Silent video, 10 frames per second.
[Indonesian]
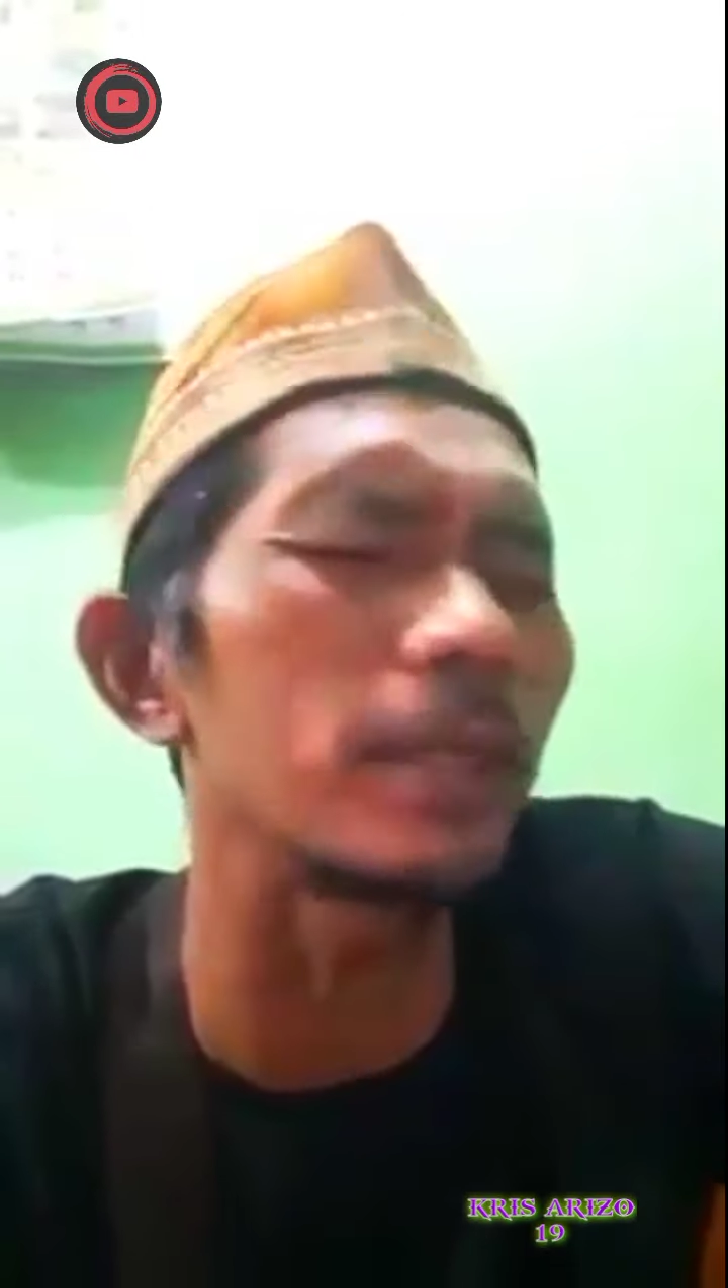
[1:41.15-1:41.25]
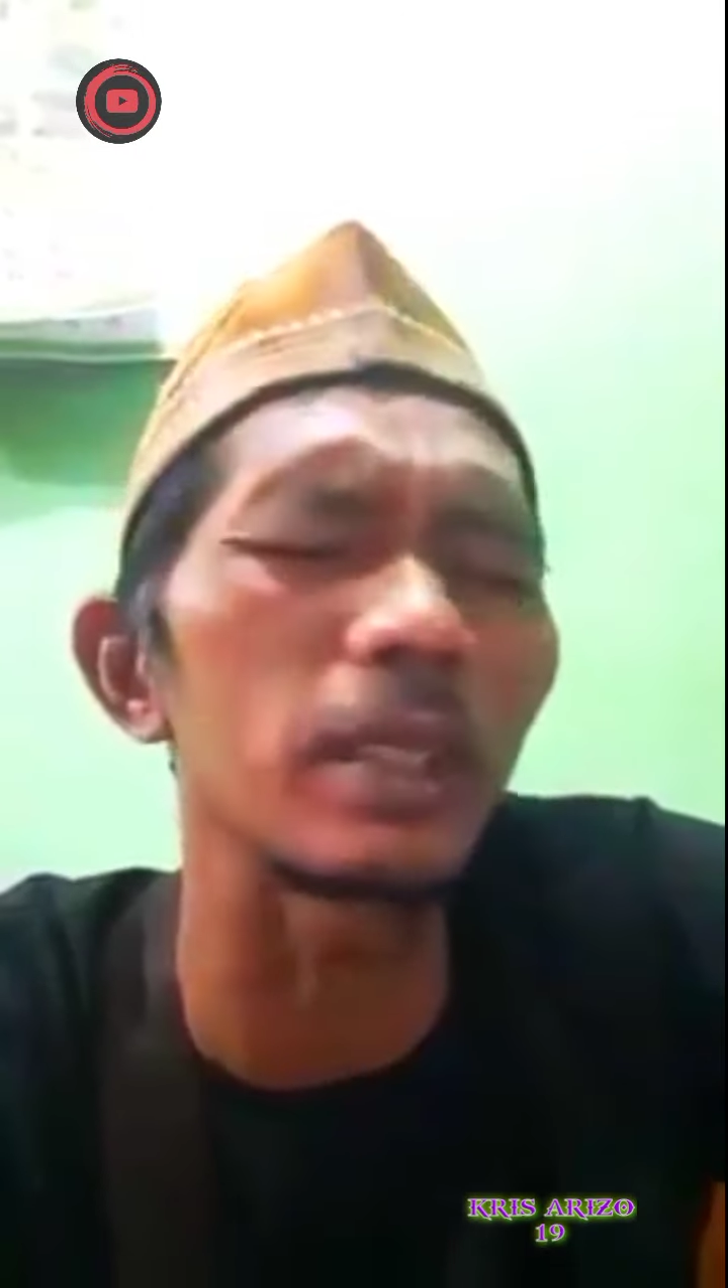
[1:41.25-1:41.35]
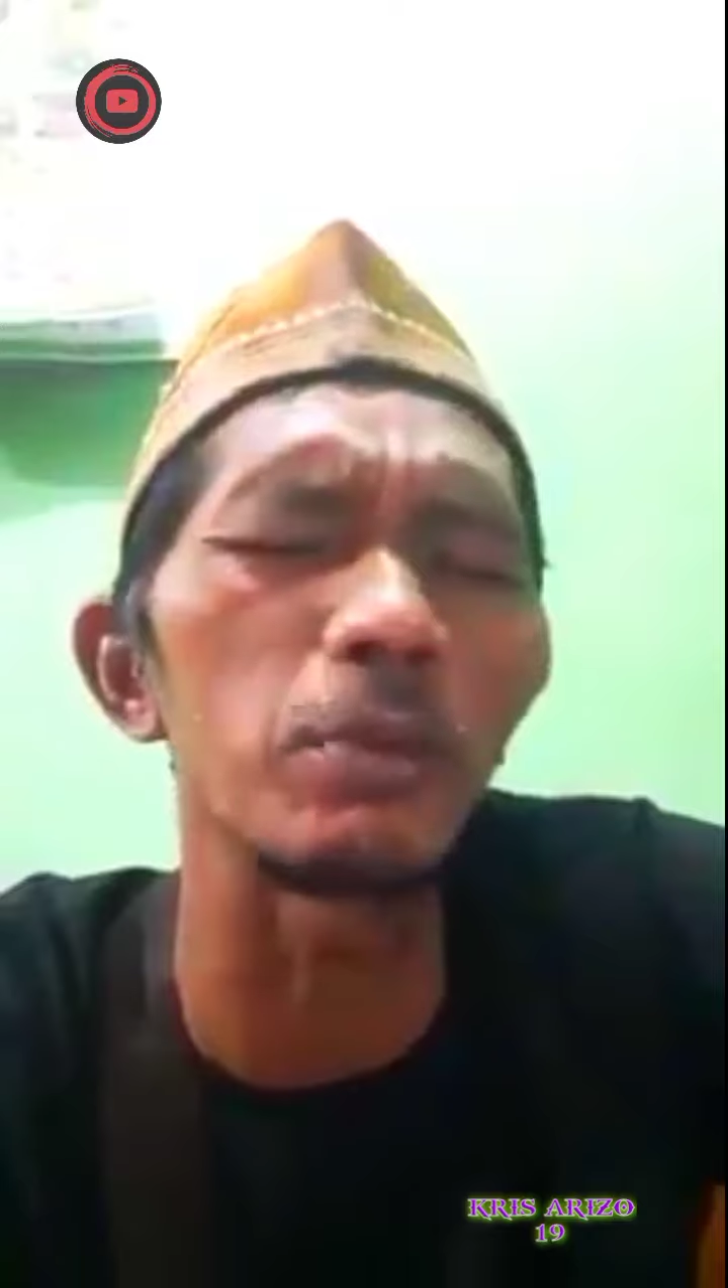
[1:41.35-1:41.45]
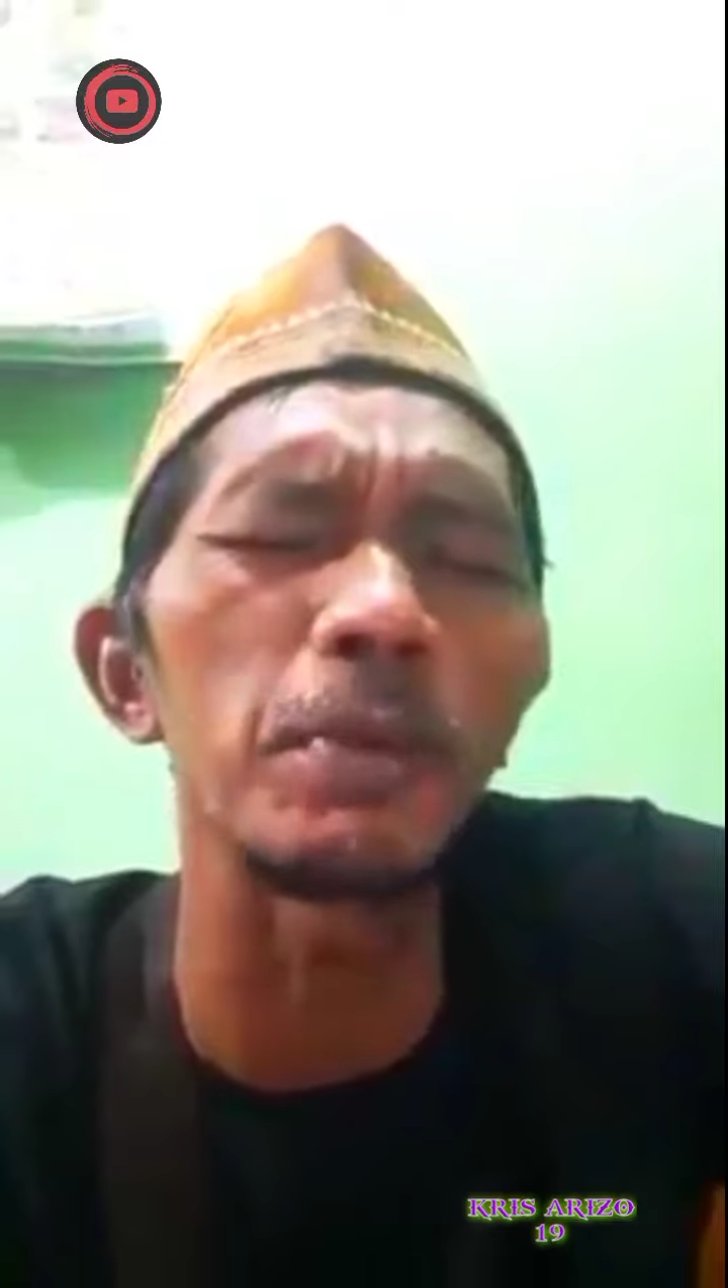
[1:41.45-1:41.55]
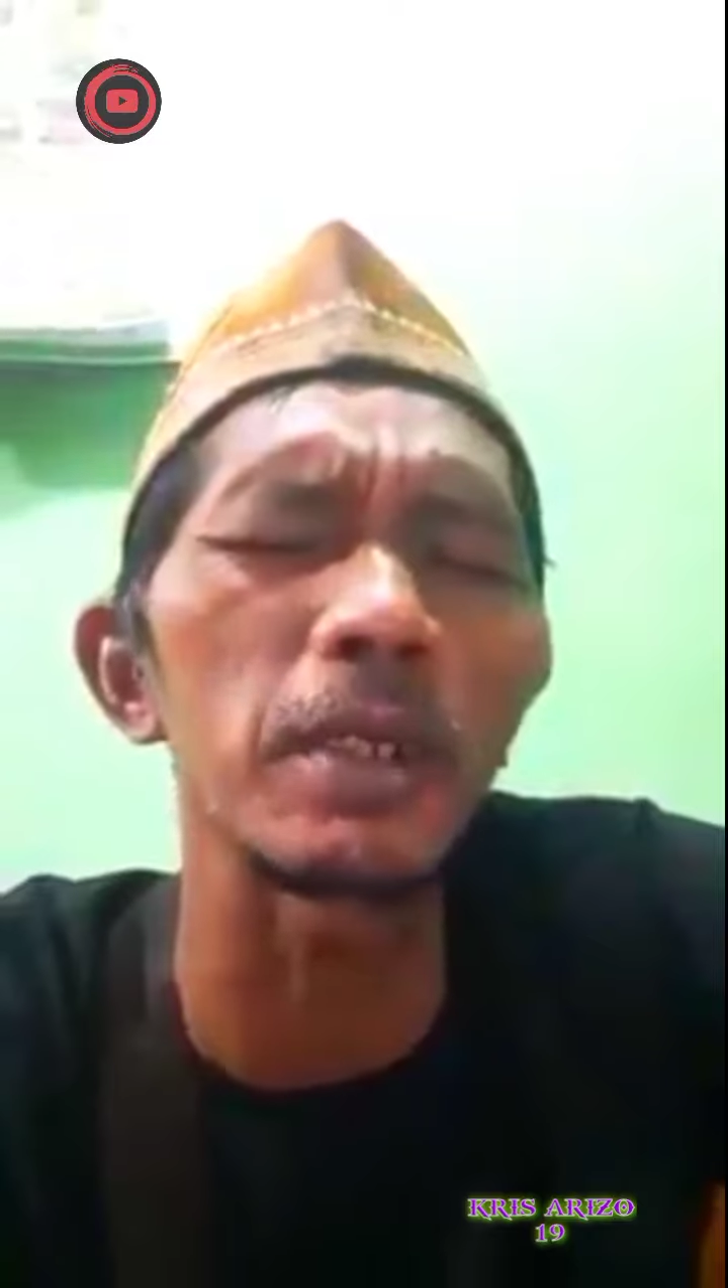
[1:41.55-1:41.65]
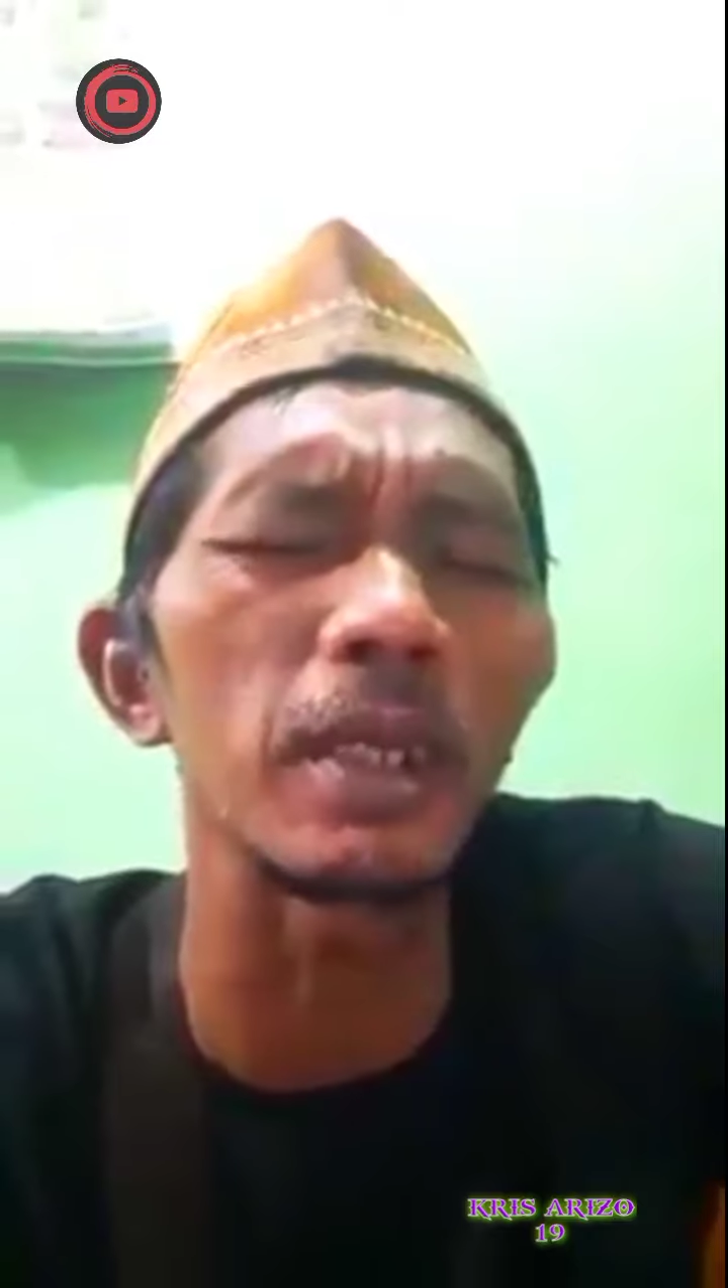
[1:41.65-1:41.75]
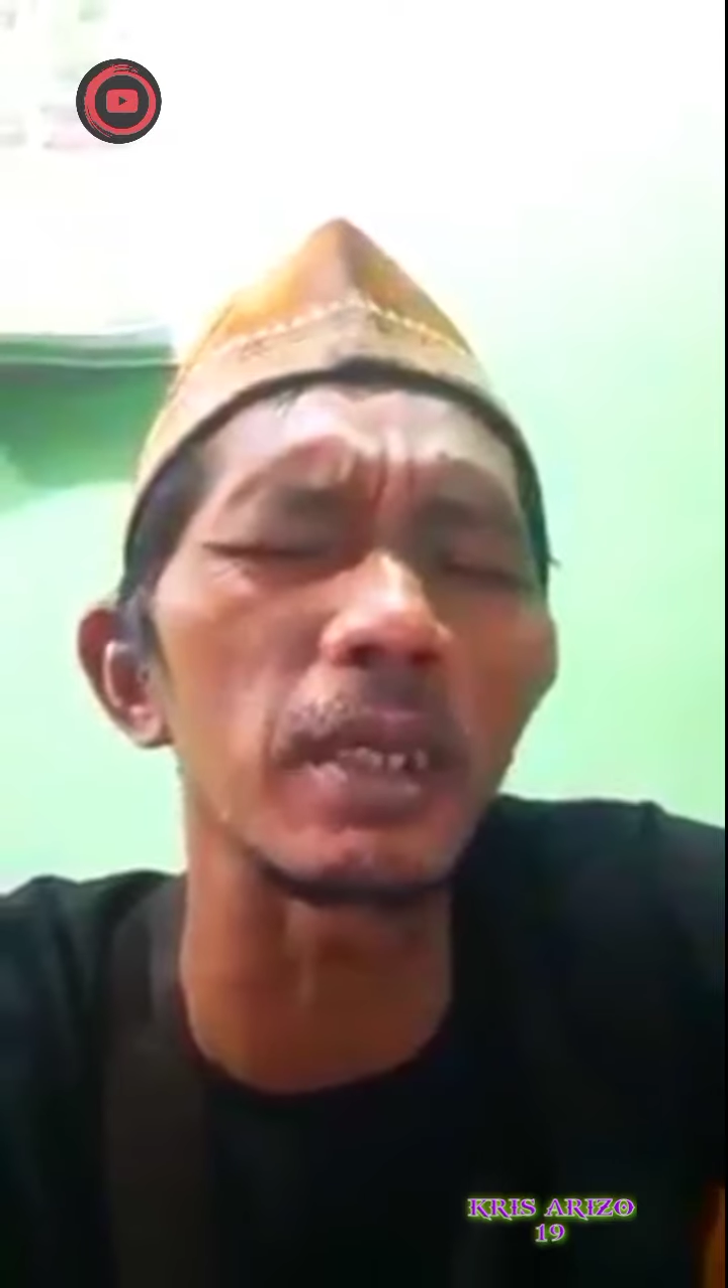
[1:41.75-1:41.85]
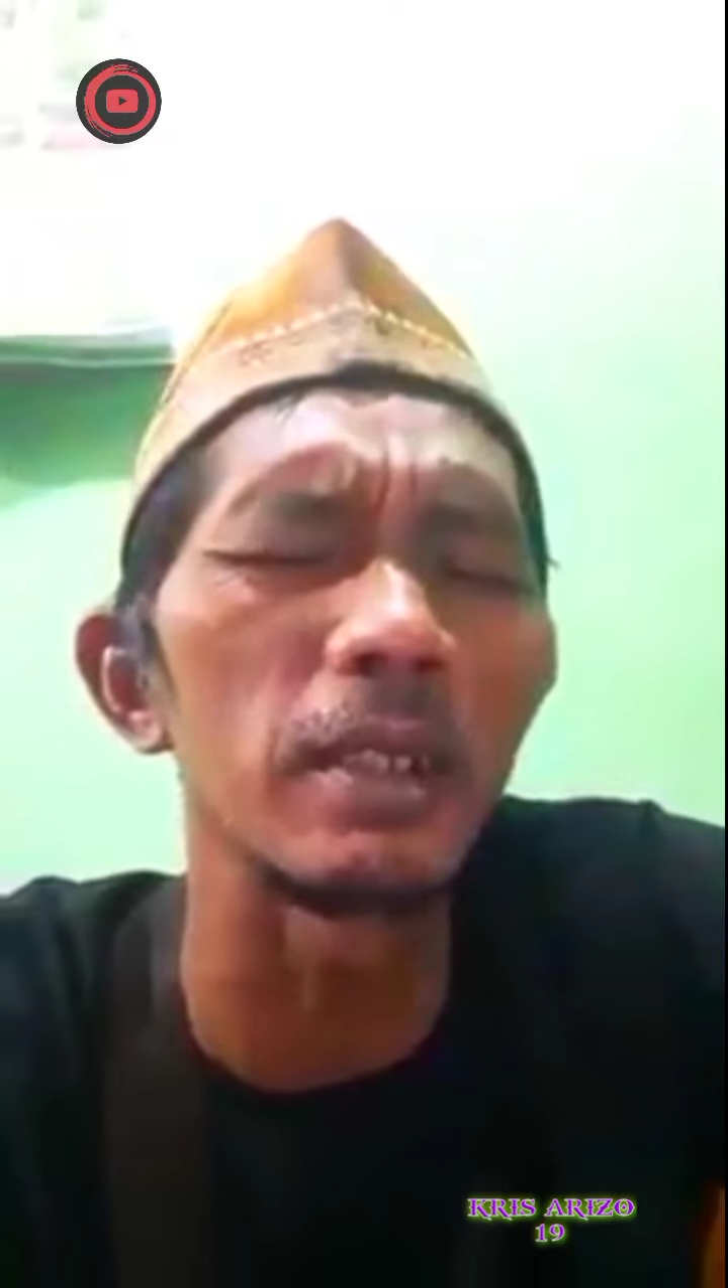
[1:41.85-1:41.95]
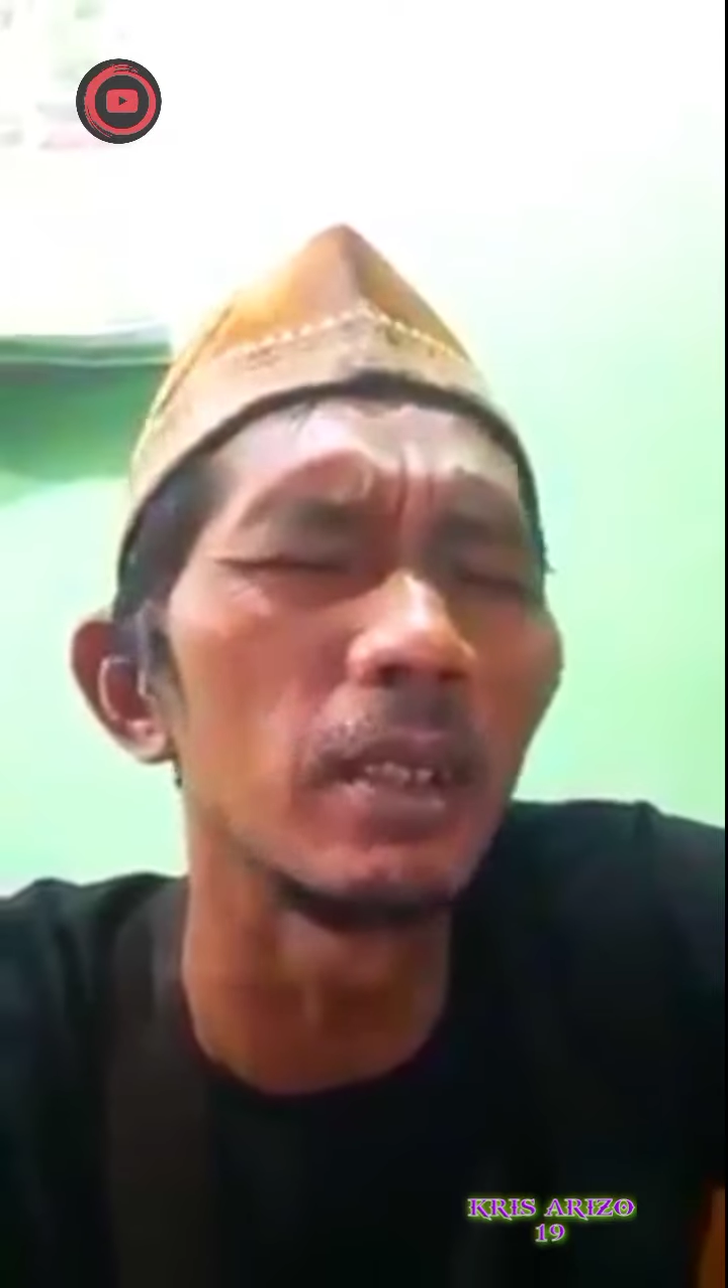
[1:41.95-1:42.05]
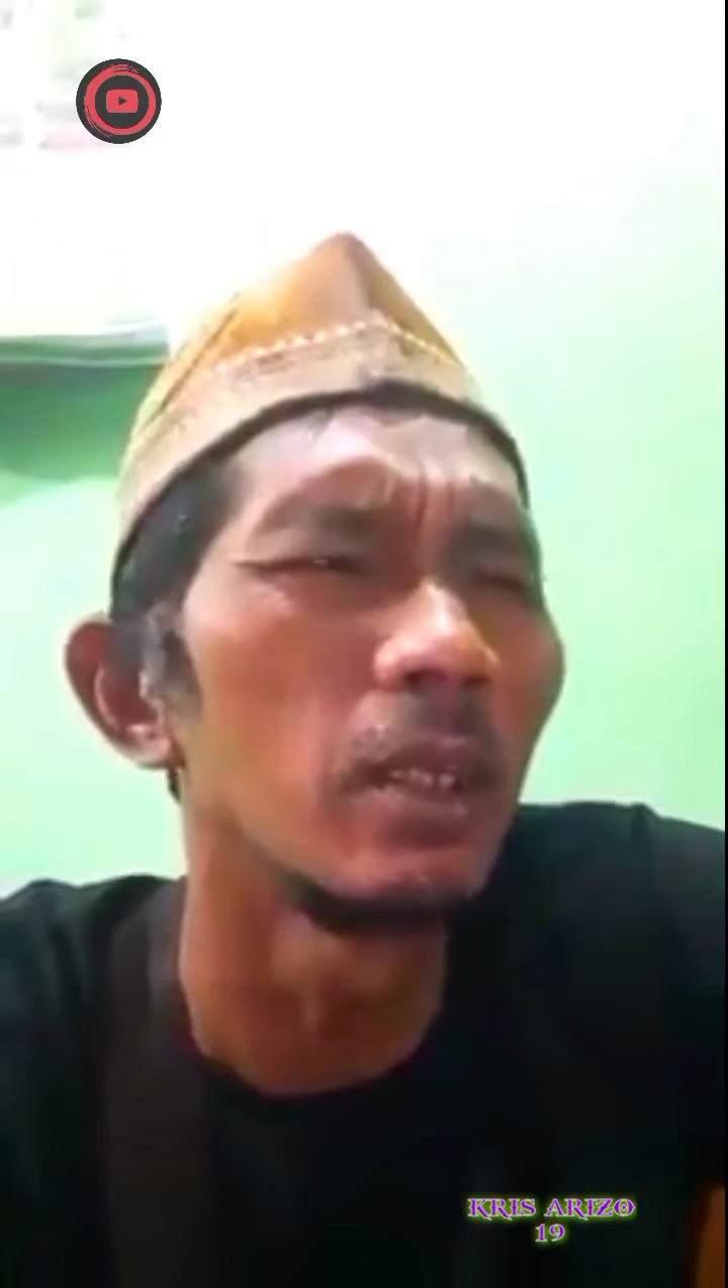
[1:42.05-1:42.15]
ya teman
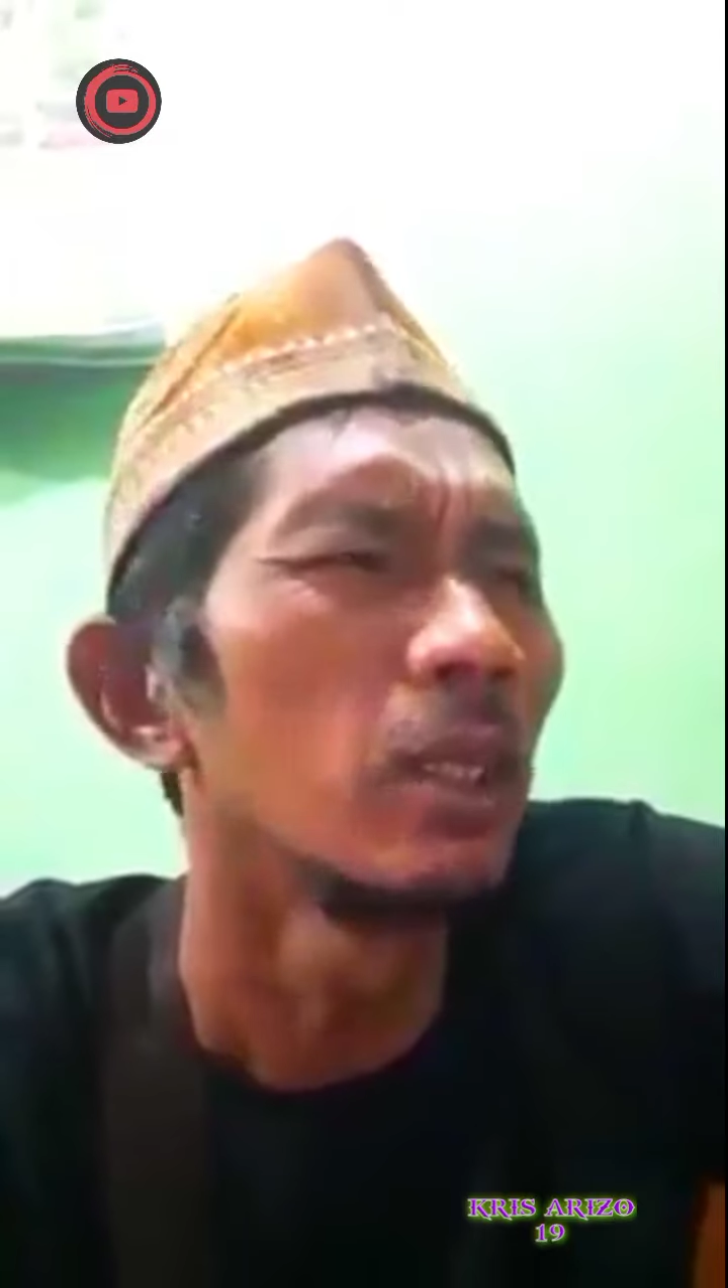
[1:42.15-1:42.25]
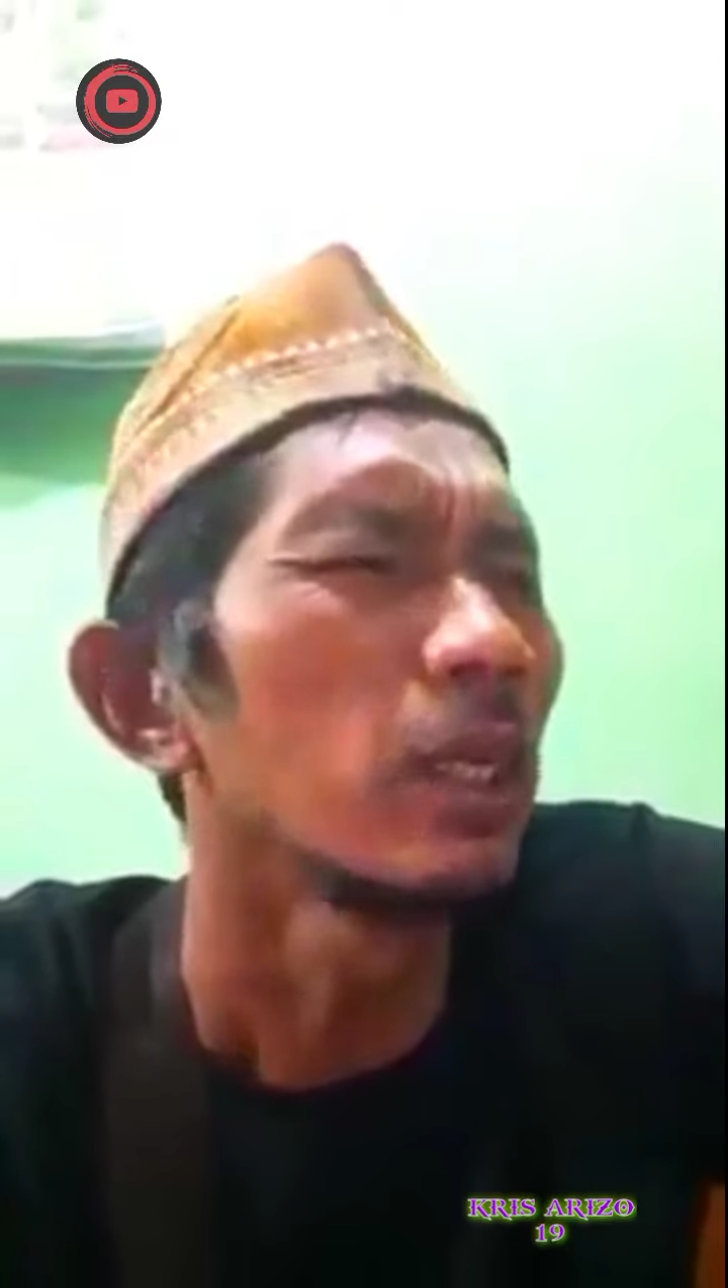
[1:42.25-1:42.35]
kayak